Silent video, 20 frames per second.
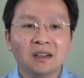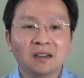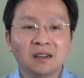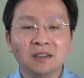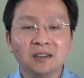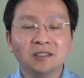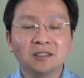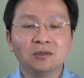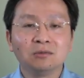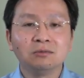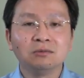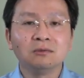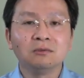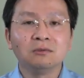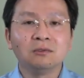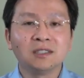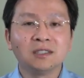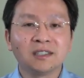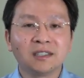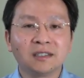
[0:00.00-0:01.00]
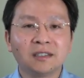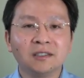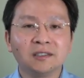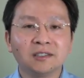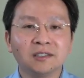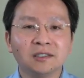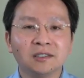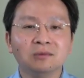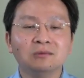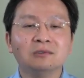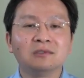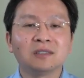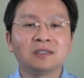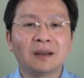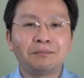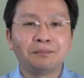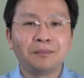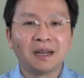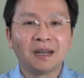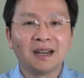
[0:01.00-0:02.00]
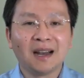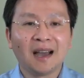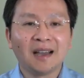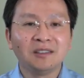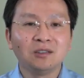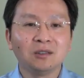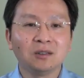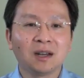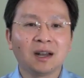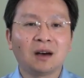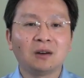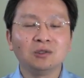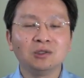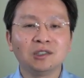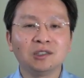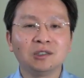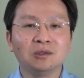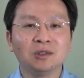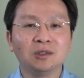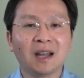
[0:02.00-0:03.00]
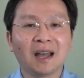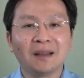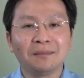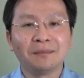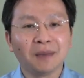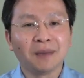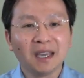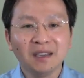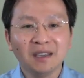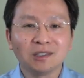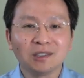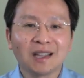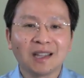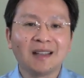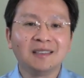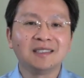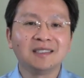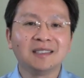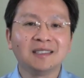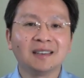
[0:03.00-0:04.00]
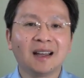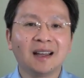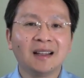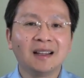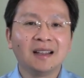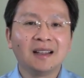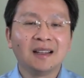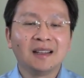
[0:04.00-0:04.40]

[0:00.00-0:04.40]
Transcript: 可是如果这棵植物它本来就老朽了，没有弹性了，